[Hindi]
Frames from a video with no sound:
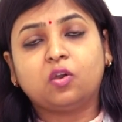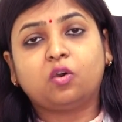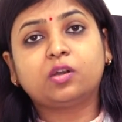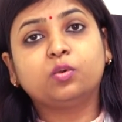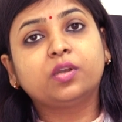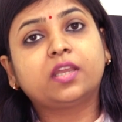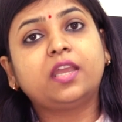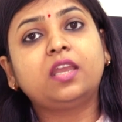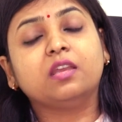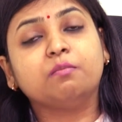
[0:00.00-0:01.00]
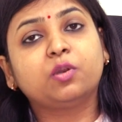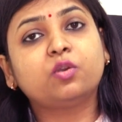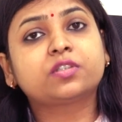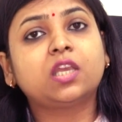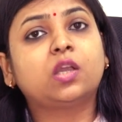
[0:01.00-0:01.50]
और उनके
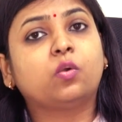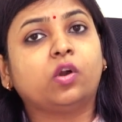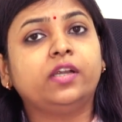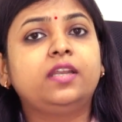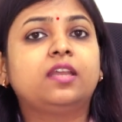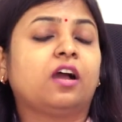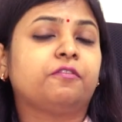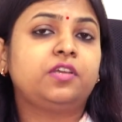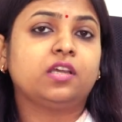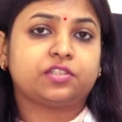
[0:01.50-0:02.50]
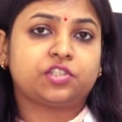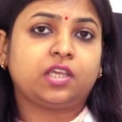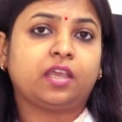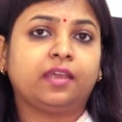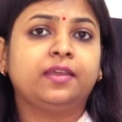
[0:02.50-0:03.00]
इम्ब्रियोस की क्वालिटी काफ़ी
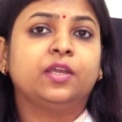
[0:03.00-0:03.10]
अच्छी है